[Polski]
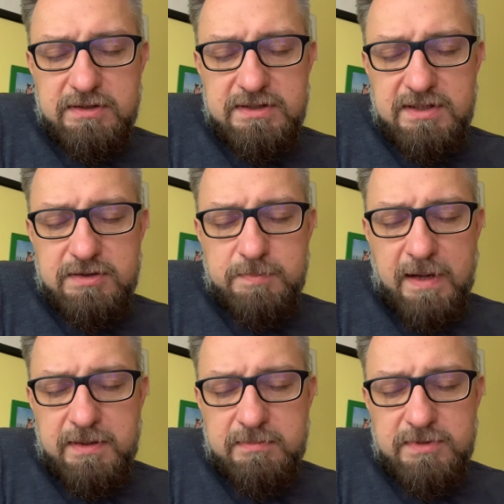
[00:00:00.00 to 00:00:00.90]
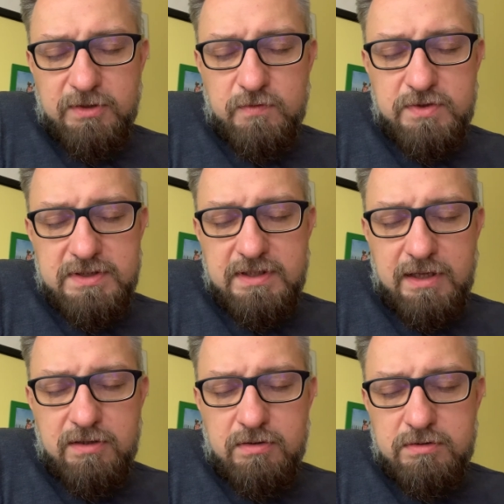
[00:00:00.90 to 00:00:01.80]
Ty jesteś Panem tego
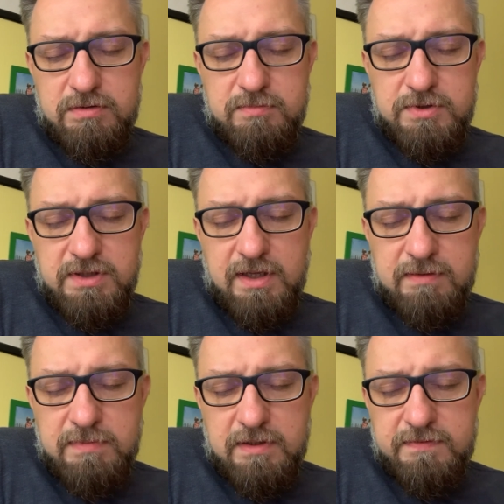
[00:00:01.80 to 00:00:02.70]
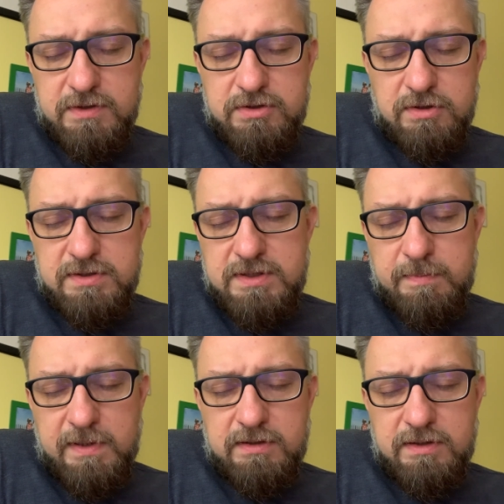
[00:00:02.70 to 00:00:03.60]
wszystkiego, o czym czyta w tej książce,
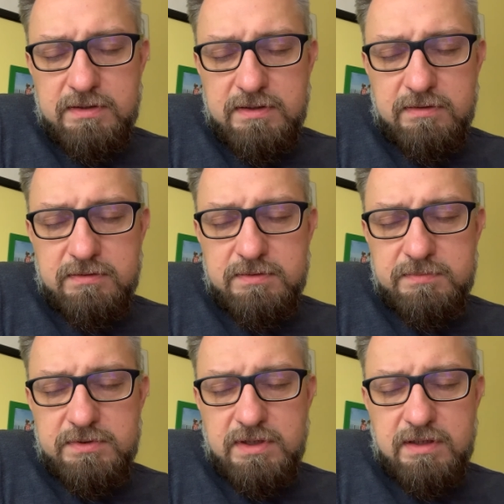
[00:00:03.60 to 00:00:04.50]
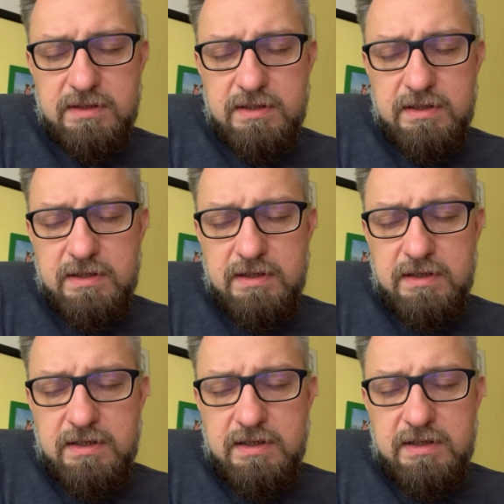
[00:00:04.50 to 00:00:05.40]
Panie, o tym, że
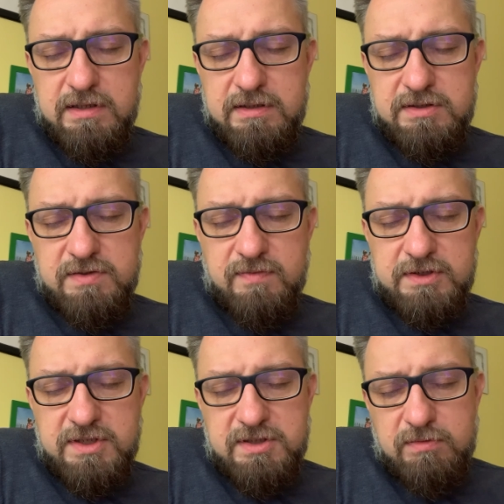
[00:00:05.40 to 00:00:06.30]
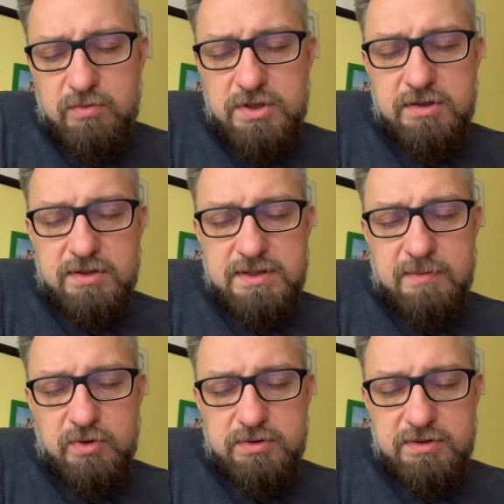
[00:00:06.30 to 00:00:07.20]
że właśnie są różne
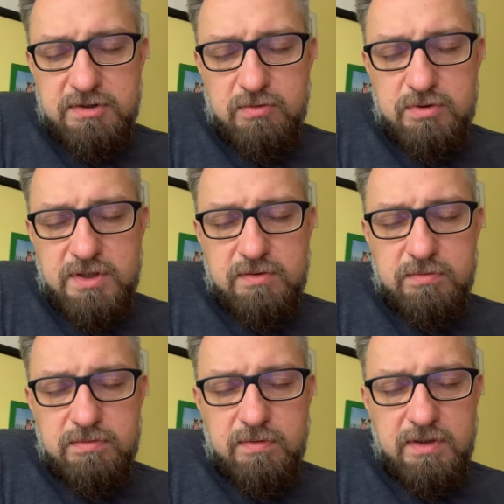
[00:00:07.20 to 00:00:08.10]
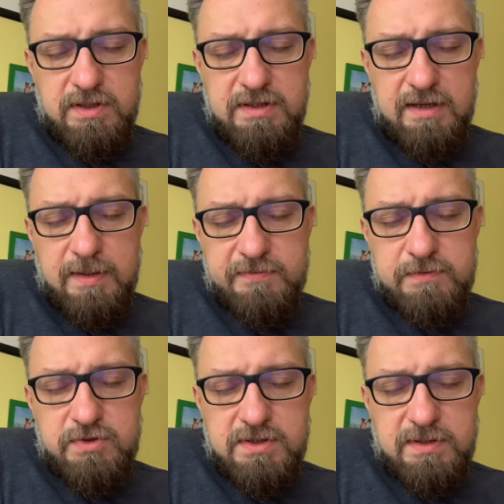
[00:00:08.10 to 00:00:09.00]
tożsamości, są różne kultury i daj nam w
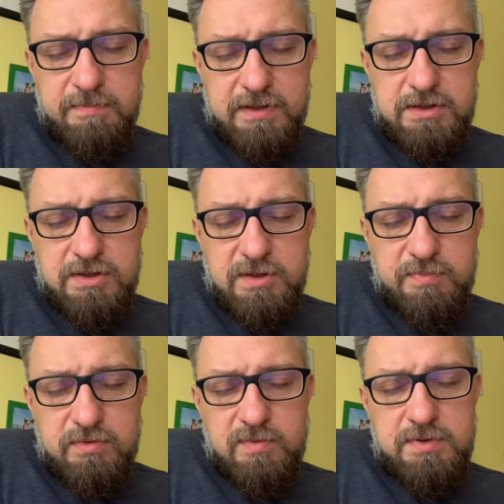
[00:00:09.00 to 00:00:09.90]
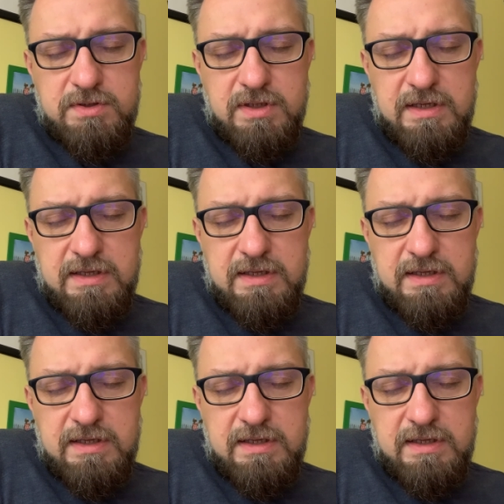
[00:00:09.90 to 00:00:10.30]
tym wszystkim, Panie, się nie pogubić.